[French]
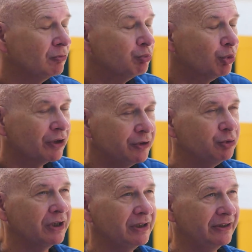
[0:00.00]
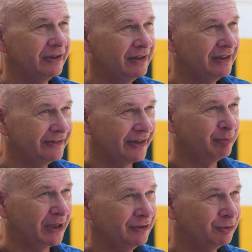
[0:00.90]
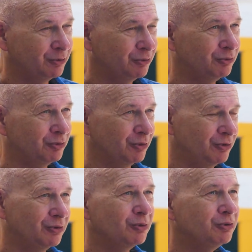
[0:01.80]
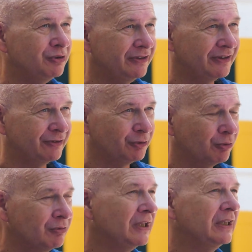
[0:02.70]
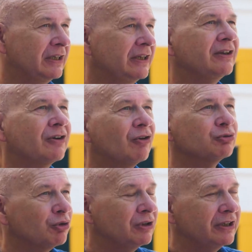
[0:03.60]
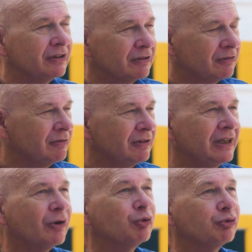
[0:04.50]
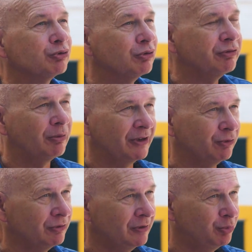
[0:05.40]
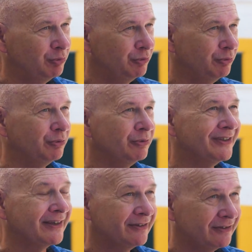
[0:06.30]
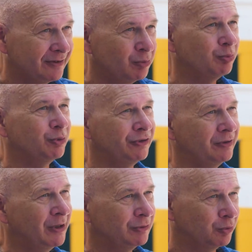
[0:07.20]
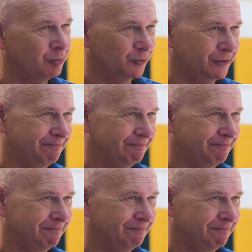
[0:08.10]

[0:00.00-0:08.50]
pour réduire les, impacts euh, sur l'utilisation et rendre euh, les, ressources de formation les plus accessibles possibles à tout le monde.